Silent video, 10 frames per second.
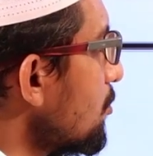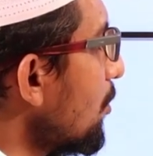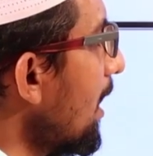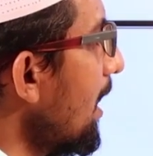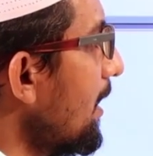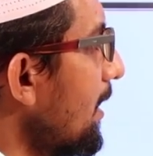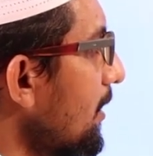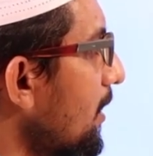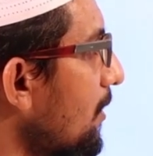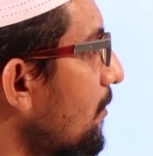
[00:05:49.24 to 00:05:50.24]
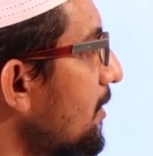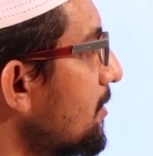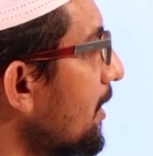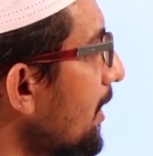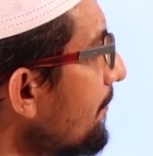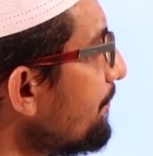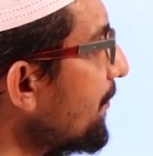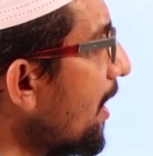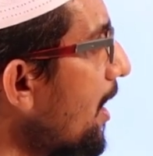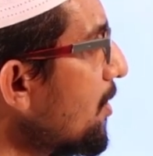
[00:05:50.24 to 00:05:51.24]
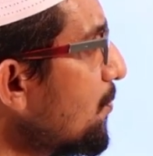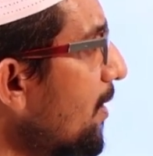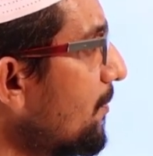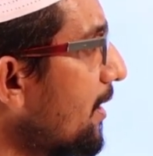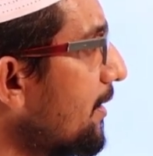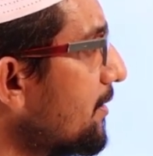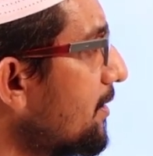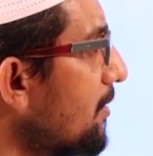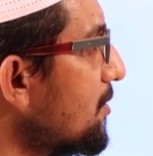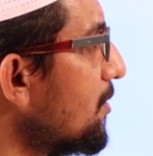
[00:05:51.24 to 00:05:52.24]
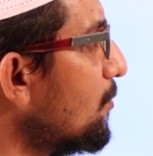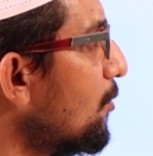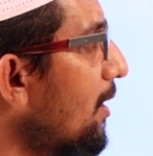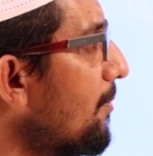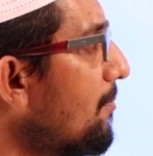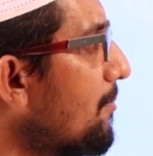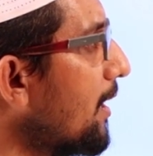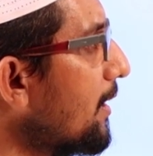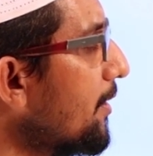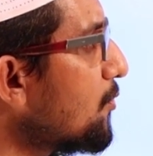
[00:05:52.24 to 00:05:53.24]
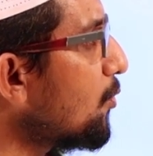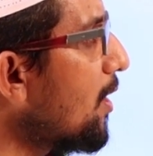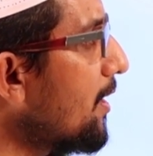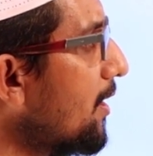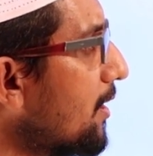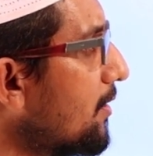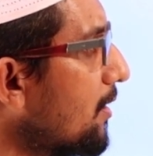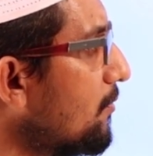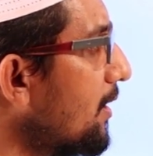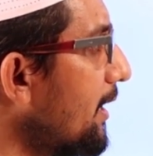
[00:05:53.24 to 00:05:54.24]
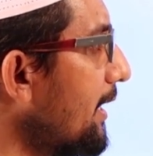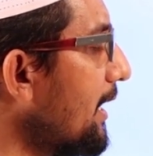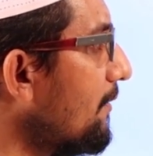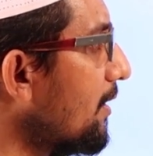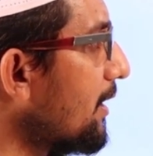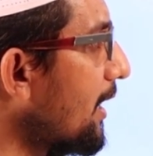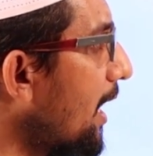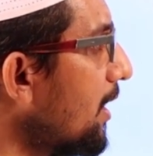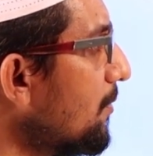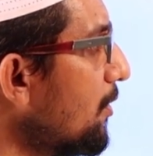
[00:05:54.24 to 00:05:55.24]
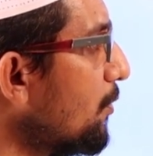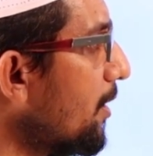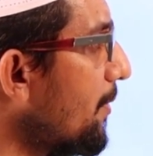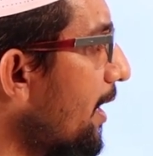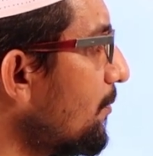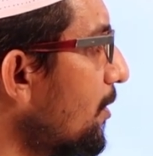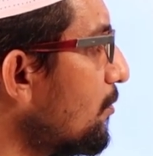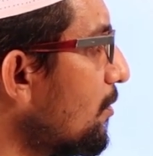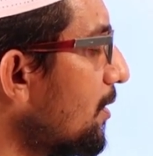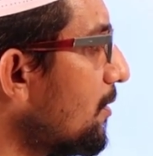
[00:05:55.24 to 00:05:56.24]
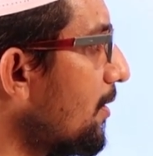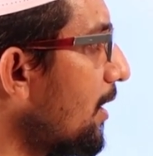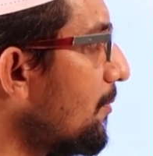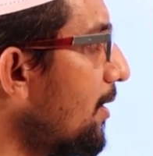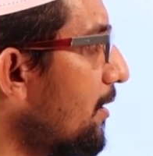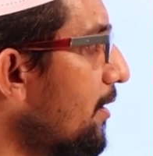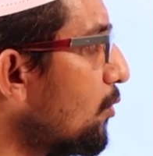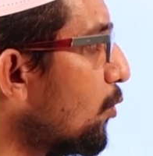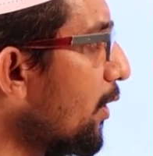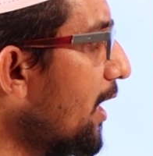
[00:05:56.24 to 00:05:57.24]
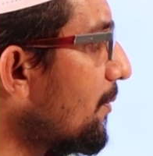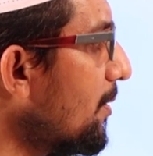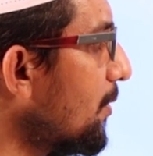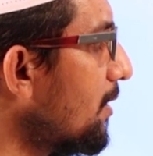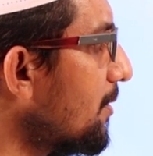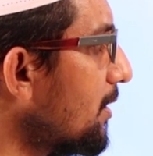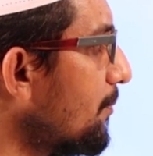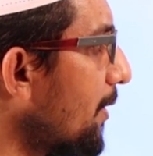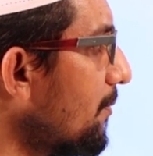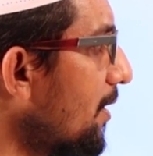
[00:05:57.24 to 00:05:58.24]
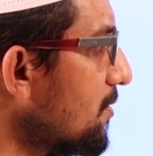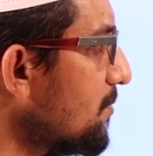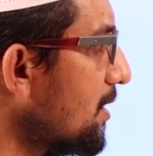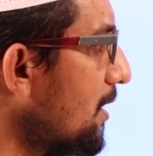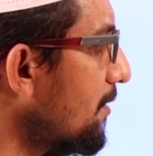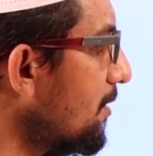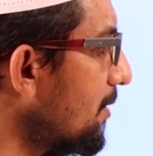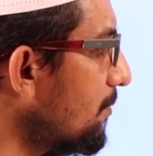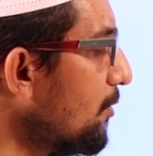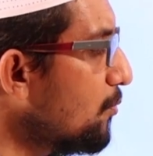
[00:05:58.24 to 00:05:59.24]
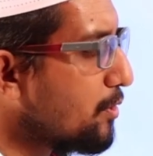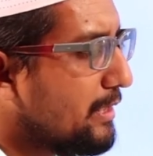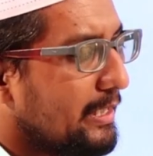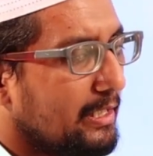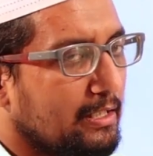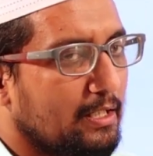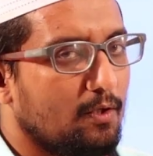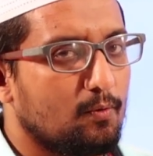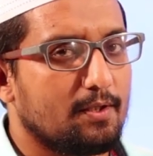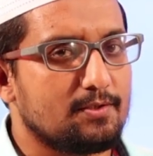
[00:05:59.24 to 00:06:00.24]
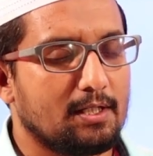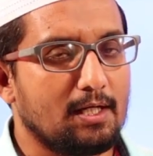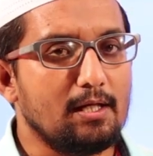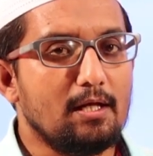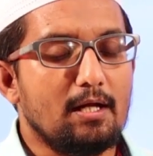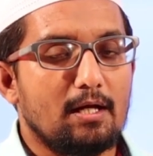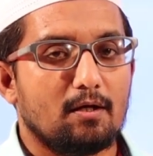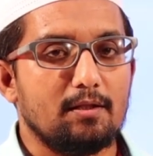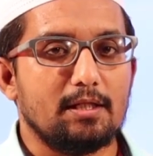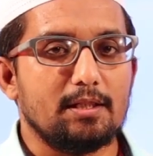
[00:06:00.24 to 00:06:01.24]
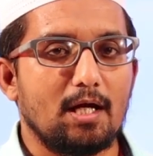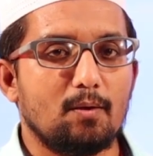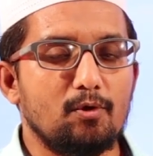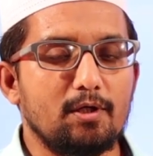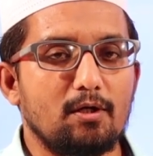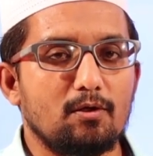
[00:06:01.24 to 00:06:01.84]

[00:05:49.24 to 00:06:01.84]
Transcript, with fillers: சுகாதார தரவுகள் சரிங்களா ஆயுஷ்மான் பாரத் டிஜிட்டல் மிஷன் மூலம் மக்களின் சுகாதார தரவுகளை அவர்களின் அனுமதியுடன் பயன்படுத்துவது மட்டுமல்லாமல் இத்துறை அமைப்புகள் மத்தியில் பரிமாற்றம் செய்ய வேண்டும் என்பது முக்கிய இலக்காக உள்ளது சரிங்களா அதாவது இந்தியா முழுக்க